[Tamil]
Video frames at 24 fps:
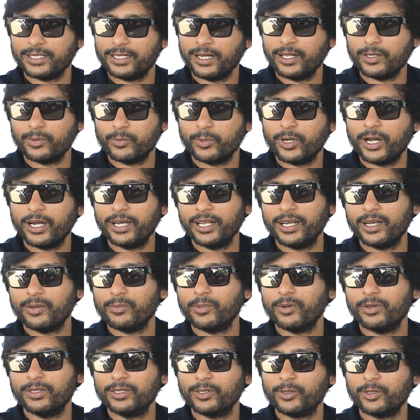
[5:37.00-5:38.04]
சரி அதுக்கு முன்னாடியே
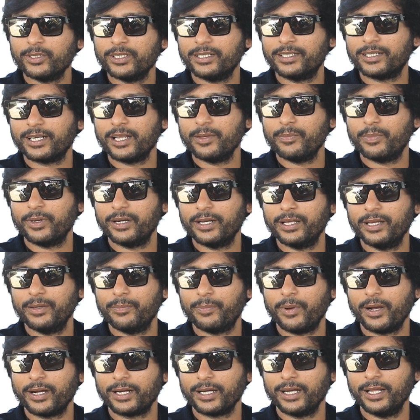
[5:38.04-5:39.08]
நம்ம வந்து கொஞ்சம் ட்ரை பண்ணி
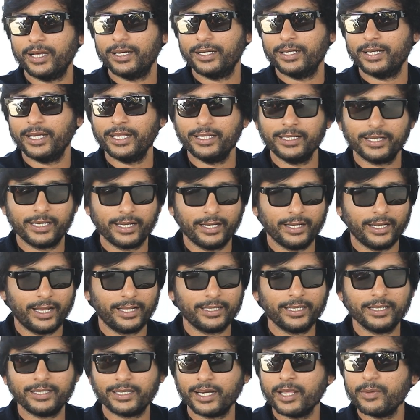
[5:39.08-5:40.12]
பார்க்கலாம் எதுக்கு
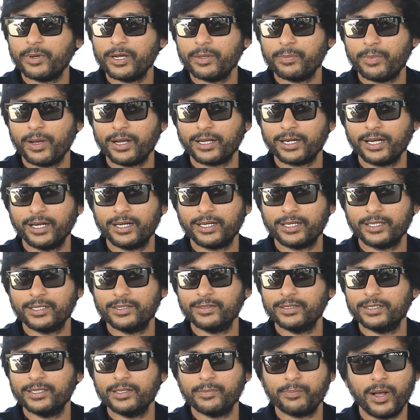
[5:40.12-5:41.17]
அதை ட்ரை பண்ணி பார்க்கலான்றது
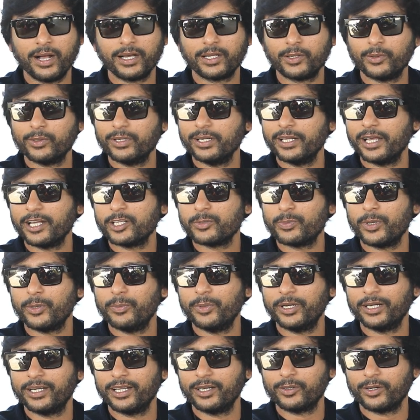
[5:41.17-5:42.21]
வந்து பார்க்குறவங்களுக்கு
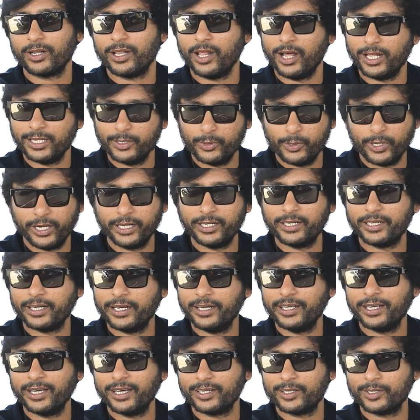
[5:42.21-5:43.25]
எக்ஸ்பெரிமெண்ட்டாக இருக்கணும் அதுவும்
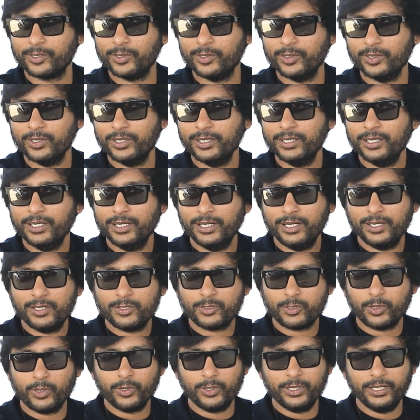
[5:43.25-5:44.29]
என்டர்டெய்னிங்காக இருக்கணும்
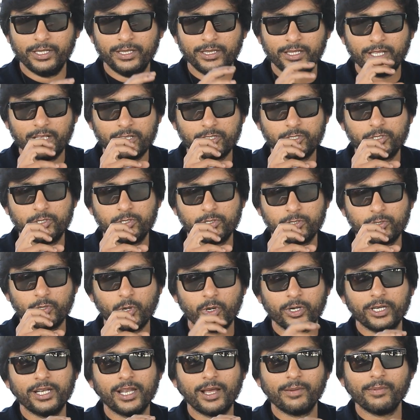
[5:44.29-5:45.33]
ஸோ இந்த
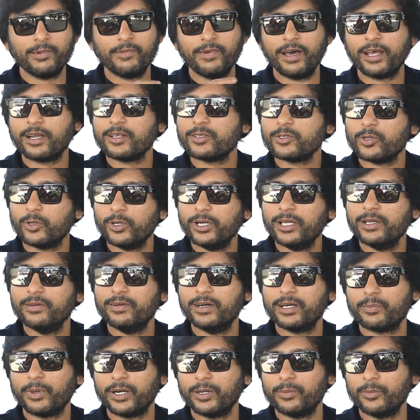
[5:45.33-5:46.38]
ஜோன் இல்லாமல் வேறு ஜோன்லேயும்
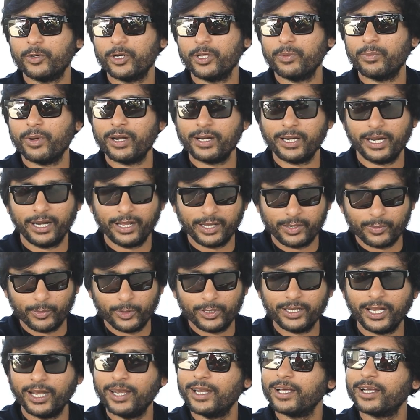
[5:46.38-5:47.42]
ஒர்க் பண்ண முடியுமான்னு நினைக்கும்
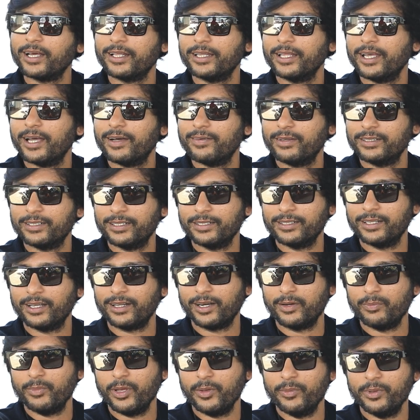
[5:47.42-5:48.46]
போது நல்ல கதையாக வந்தது தான்
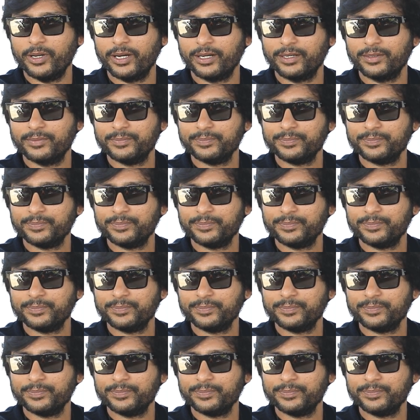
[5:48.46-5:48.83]
ரன் வீரன்